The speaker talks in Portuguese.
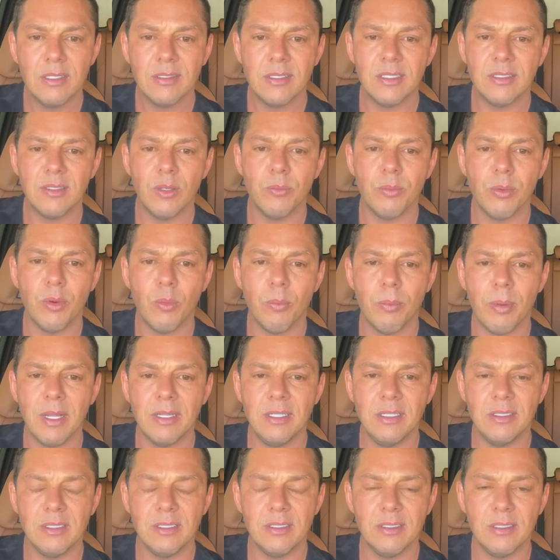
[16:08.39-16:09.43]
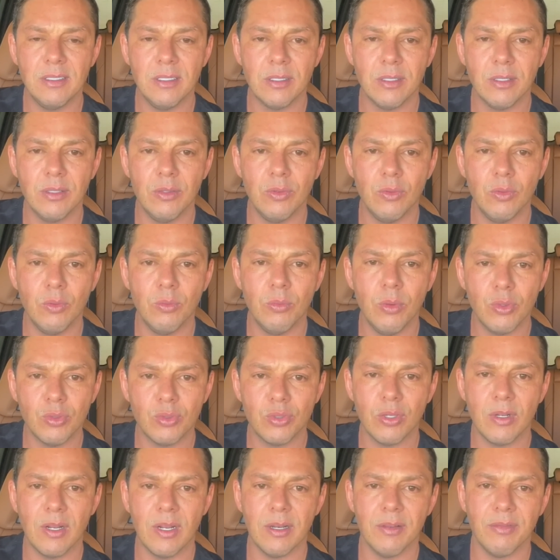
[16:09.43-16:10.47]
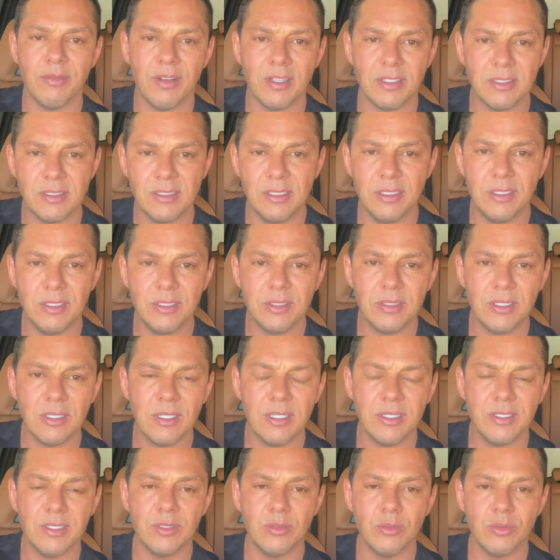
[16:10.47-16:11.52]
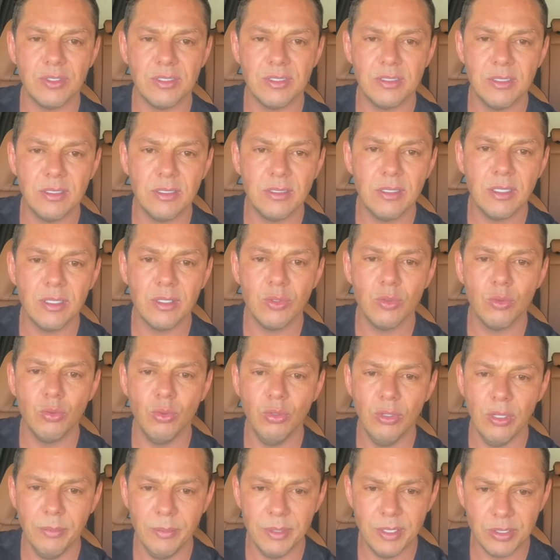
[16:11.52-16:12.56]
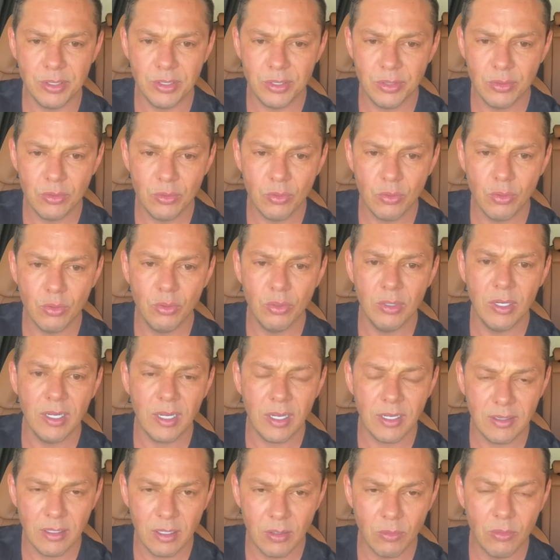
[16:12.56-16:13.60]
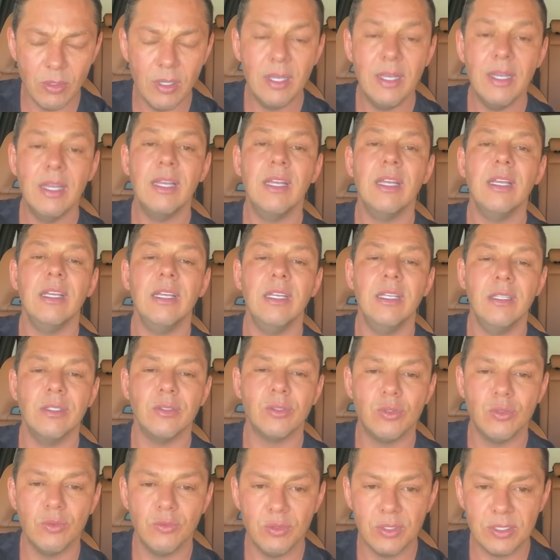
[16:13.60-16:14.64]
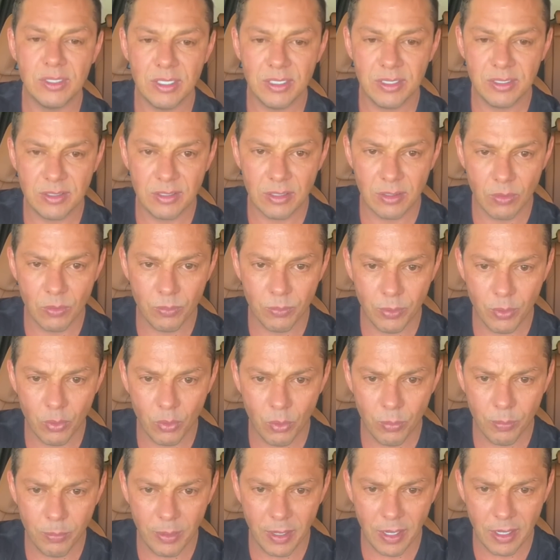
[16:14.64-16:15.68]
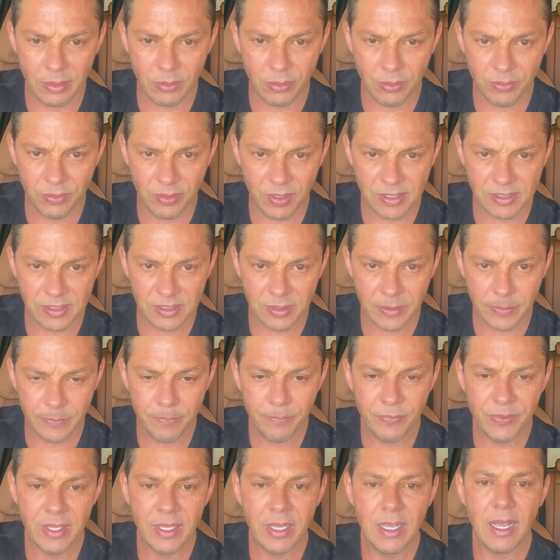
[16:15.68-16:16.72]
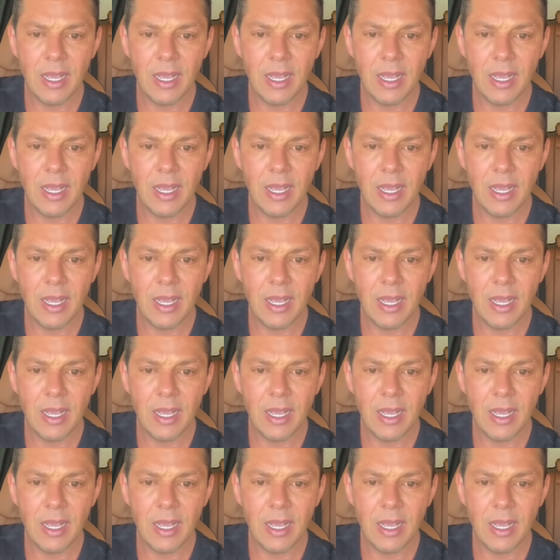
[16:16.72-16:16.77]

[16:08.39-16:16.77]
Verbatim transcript: Vocês estão preocupados em dizer que o Bolsonaro é fascista, é genocida, que o Lula mentiu, que o Lula é ladrão. E isso vocês estão preocupados em fazer.